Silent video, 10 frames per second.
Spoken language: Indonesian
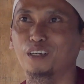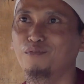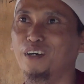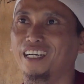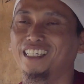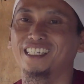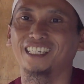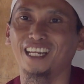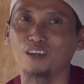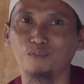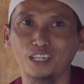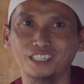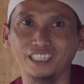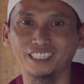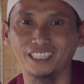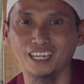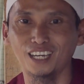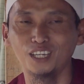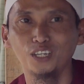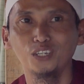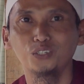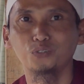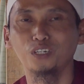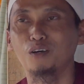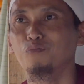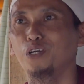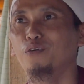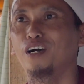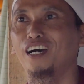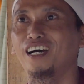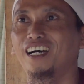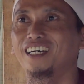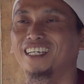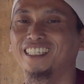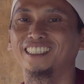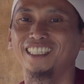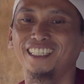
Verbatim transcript: perkembangannya sekarang masjidnya sudah mewah kan